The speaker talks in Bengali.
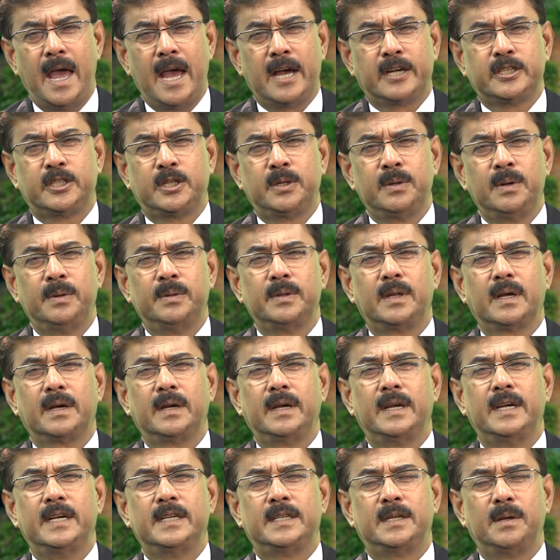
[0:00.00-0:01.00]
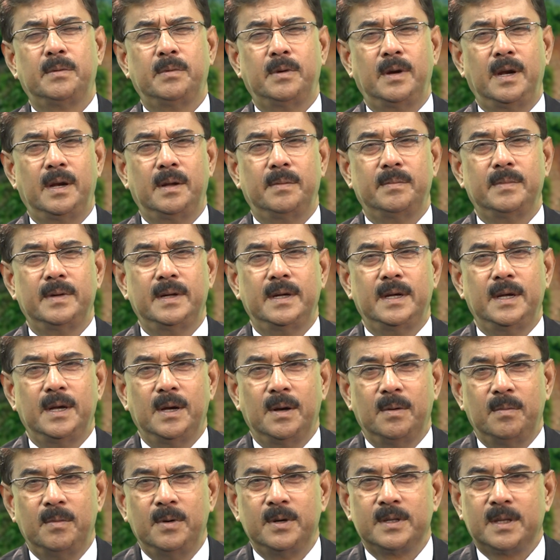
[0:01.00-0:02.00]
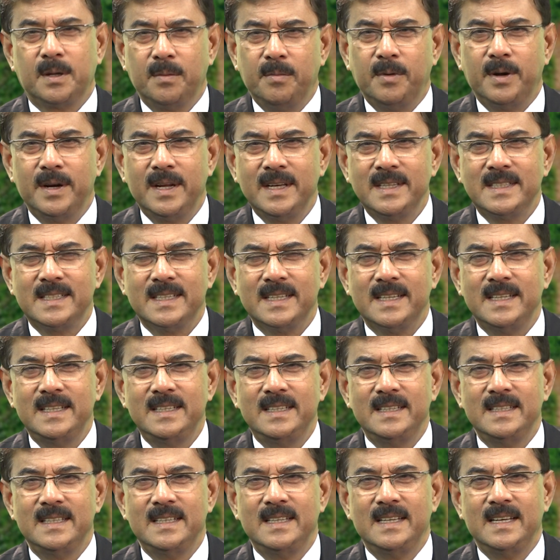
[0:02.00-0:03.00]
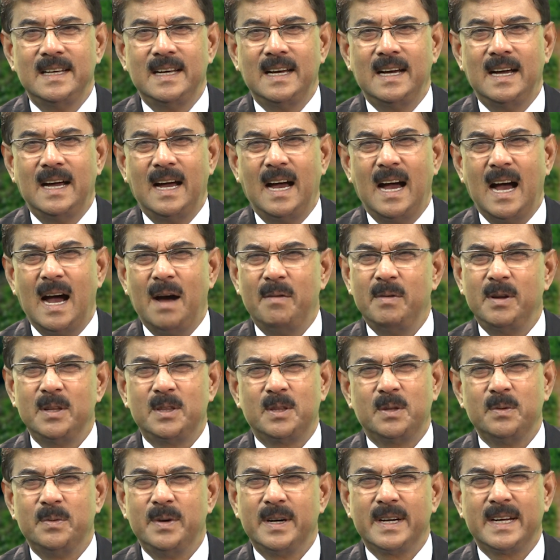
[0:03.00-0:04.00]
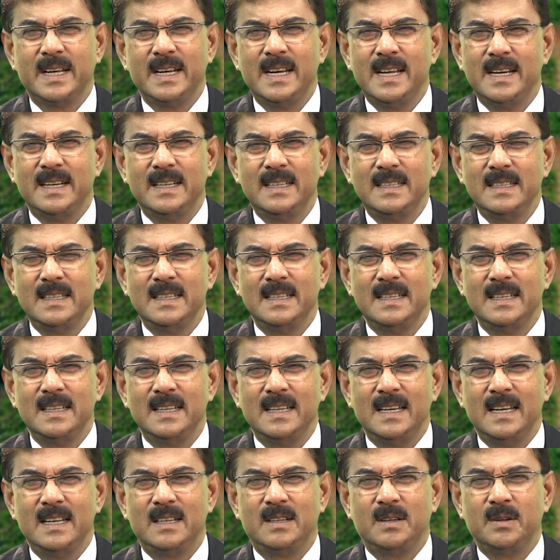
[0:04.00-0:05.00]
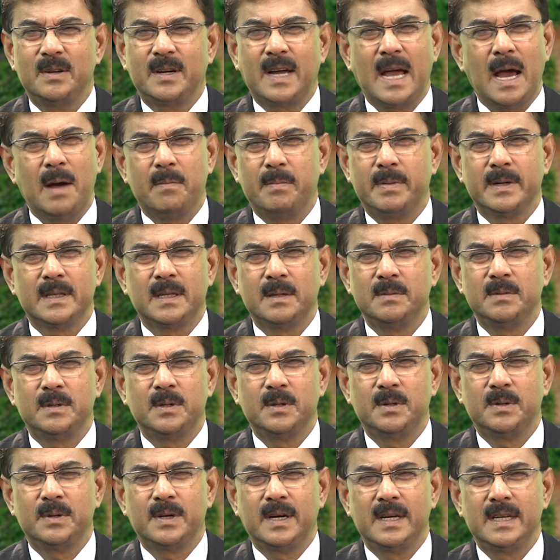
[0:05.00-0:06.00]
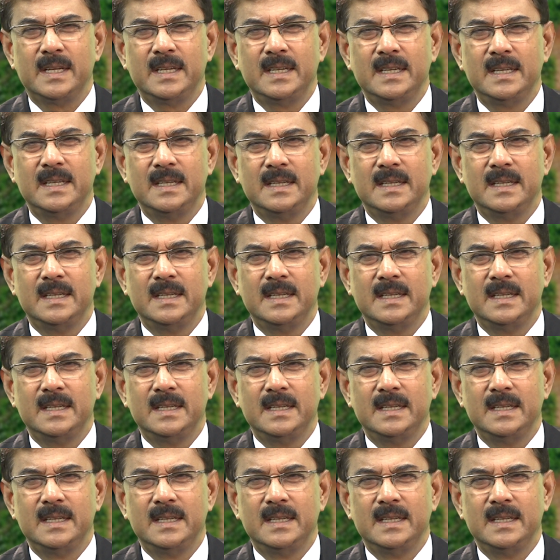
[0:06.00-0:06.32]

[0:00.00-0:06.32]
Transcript: একসময় আমি তাকে হেসে বললাম মুক্তা মনে আছে আমরা তোমাকে না একটু খ্যাপাতাম ছোটোকালে